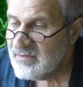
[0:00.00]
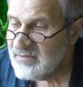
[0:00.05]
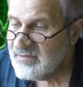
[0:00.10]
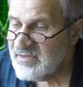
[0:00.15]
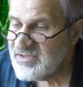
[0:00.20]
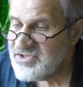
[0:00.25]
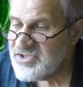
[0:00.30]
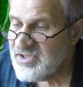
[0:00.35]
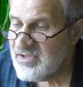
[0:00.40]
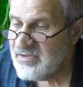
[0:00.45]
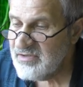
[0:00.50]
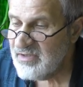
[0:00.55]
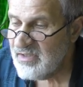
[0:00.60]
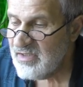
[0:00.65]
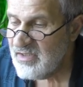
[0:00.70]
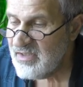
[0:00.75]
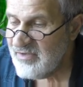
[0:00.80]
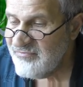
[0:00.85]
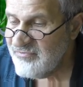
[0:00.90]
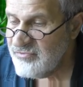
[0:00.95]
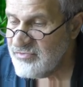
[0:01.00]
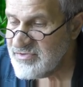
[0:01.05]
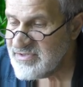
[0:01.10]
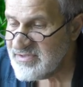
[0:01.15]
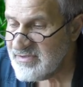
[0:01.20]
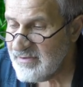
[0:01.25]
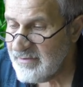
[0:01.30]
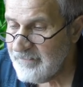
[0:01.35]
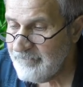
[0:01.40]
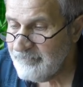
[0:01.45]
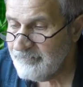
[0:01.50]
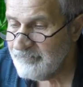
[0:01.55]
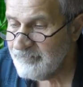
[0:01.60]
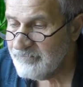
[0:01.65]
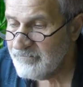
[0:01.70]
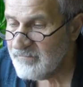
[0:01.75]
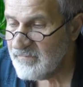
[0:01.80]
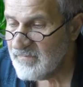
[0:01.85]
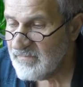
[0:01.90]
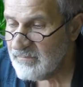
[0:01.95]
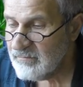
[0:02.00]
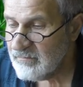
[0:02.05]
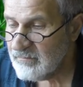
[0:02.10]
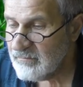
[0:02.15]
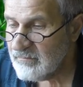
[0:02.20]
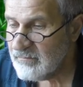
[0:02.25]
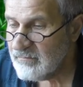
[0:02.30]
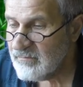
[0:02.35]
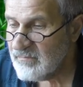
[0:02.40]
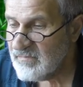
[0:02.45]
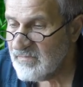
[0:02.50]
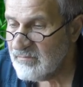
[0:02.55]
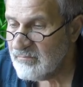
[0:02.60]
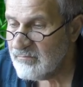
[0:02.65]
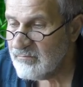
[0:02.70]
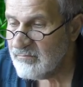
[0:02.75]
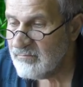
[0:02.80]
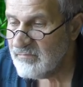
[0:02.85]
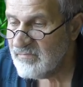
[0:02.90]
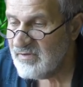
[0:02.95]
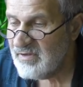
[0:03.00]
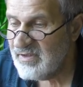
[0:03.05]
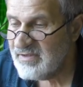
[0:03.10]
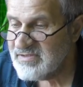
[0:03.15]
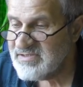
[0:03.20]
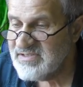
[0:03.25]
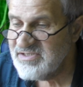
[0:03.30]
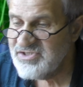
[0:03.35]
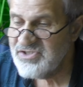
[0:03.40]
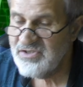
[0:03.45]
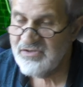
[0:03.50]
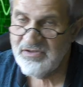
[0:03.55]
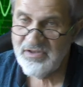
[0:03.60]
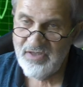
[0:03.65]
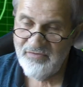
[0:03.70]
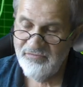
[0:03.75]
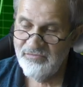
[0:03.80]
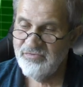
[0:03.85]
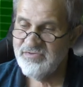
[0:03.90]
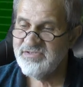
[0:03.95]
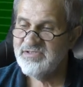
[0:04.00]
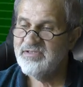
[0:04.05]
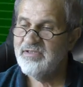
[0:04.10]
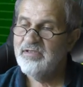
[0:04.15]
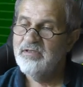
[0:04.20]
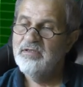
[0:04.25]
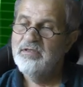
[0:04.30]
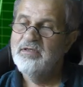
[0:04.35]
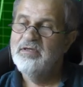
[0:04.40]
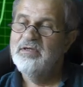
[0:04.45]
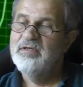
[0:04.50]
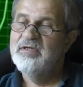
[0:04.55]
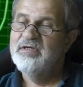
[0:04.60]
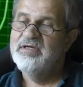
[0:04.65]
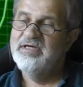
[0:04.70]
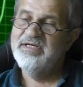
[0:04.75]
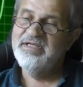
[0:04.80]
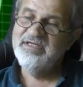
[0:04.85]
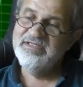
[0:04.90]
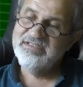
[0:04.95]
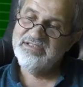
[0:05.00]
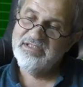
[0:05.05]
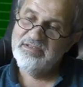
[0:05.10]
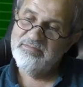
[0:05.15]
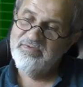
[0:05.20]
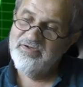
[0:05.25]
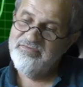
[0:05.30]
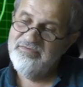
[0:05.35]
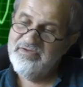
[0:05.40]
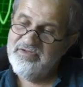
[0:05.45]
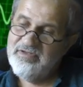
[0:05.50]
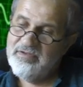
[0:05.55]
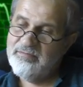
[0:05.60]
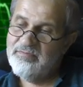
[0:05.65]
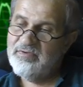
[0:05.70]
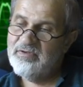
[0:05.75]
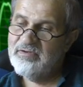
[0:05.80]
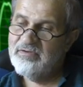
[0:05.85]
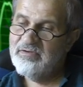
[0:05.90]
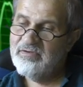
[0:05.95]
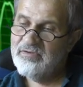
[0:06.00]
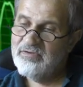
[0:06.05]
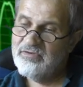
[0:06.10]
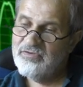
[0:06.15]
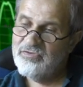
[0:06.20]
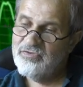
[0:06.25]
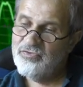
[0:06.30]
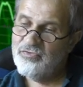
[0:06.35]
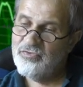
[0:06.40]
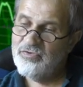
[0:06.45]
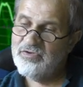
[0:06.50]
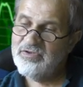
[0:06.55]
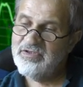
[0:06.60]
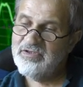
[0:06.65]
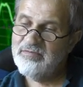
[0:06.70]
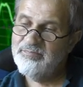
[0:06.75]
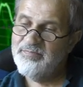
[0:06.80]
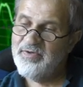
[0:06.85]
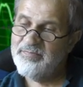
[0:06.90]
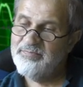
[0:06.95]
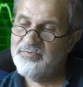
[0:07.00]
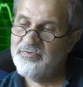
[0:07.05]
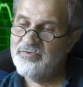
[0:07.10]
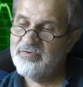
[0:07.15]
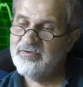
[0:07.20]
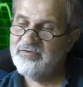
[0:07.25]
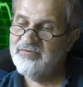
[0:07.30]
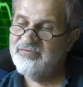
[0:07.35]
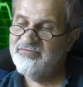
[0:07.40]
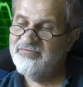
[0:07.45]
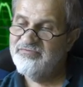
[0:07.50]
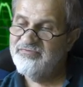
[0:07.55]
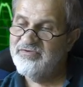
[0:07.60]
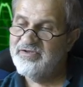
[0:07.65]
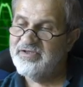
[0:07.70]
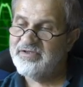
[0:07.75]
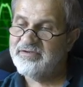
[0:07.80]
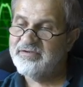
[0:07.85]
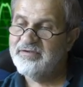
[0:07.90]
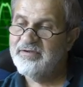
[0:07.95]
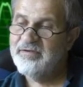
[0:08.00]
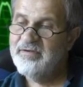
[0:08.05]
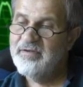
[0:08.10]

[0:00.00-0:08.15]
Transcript: начала августа, да, с начала августа резко мы видим, доллар попер вверх.